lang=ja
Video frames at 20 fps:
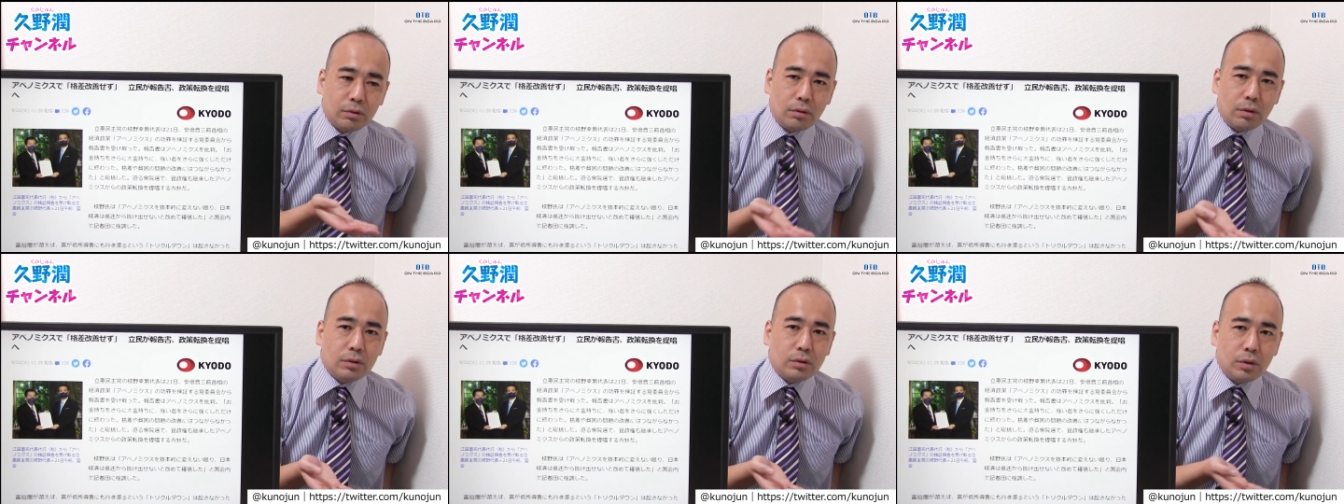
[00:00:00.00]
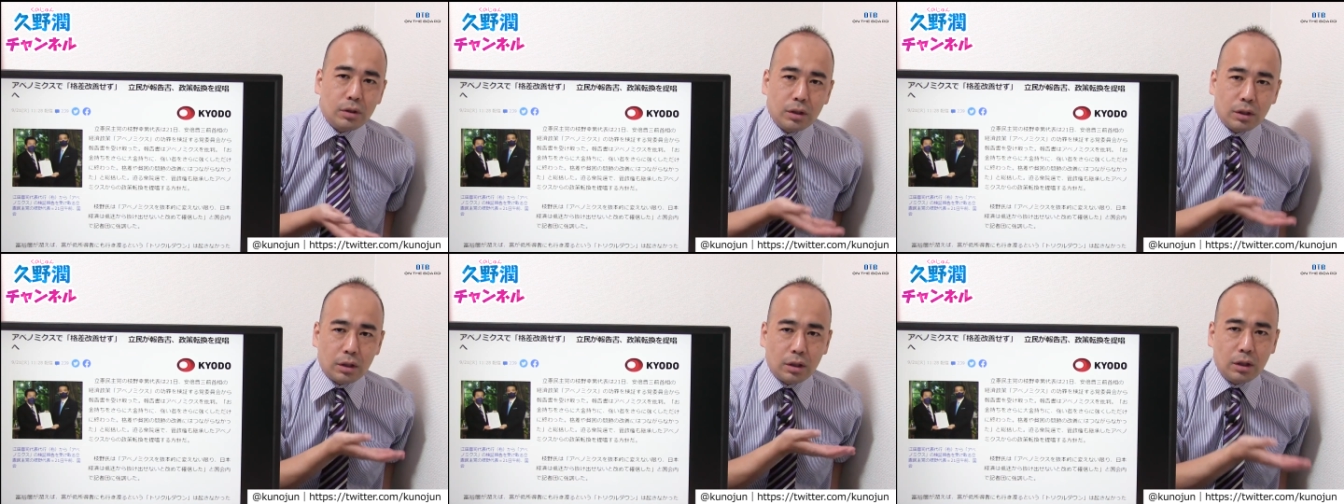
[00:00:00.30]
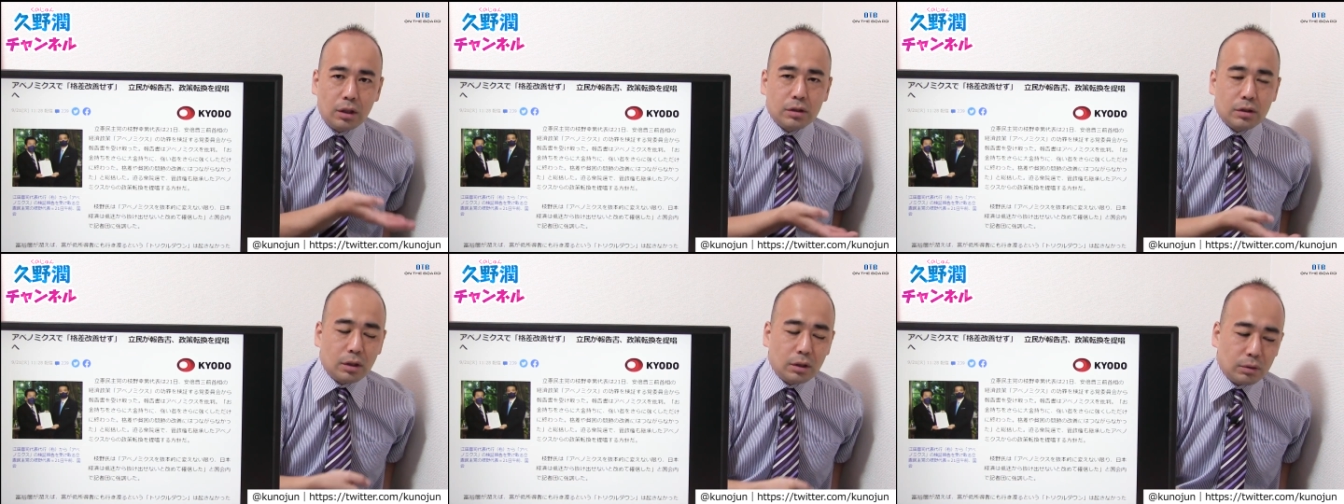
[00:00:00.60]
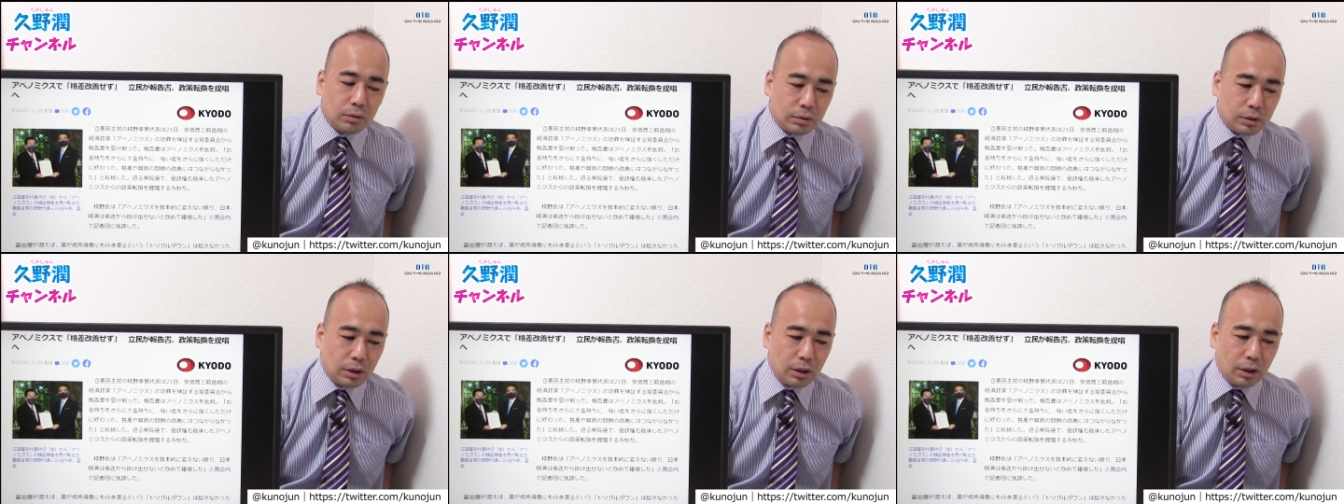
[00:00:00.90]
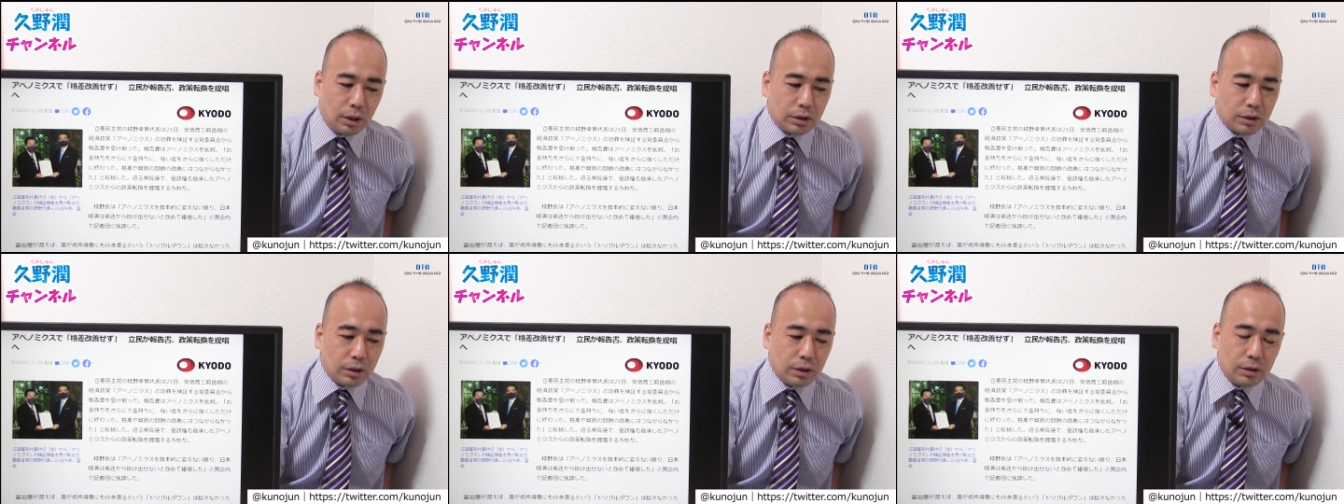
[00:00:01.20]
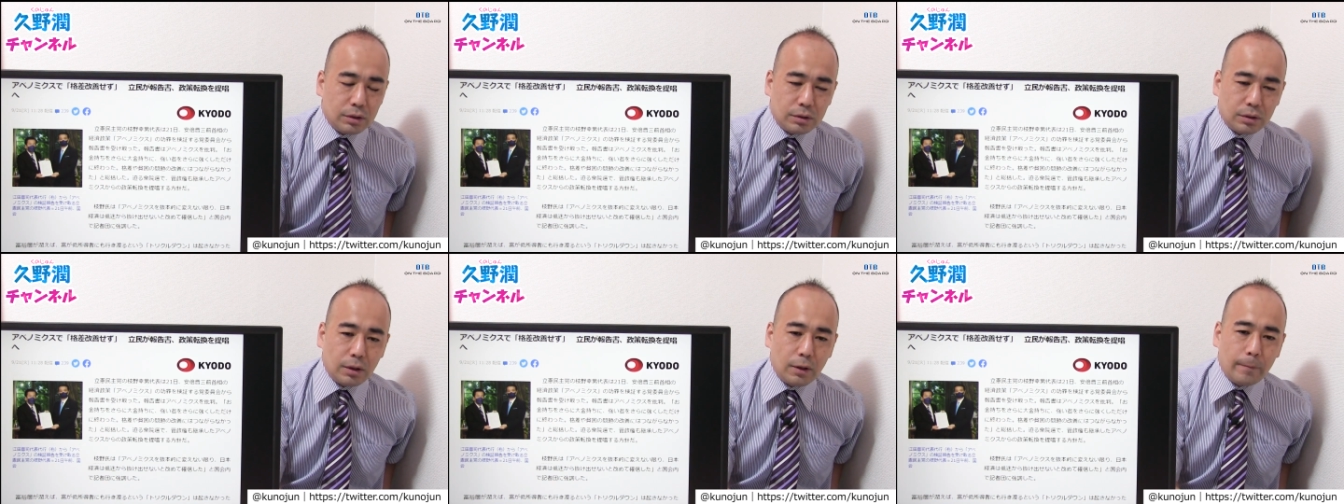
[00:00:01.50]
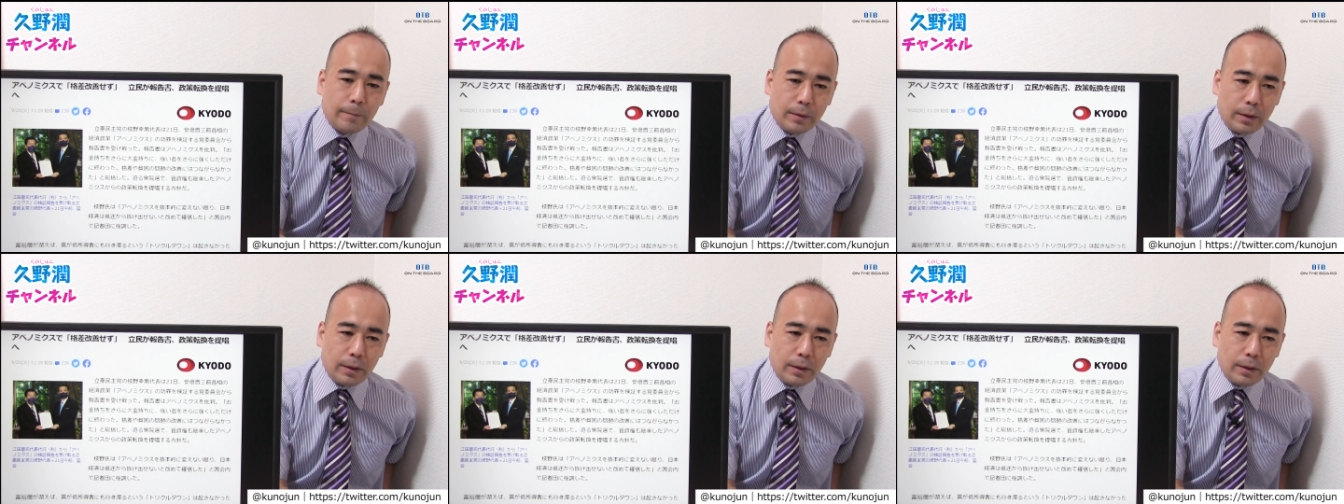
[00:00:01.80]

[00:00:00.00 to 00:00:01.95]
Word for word: それはそれで経済の成果じゃないですか。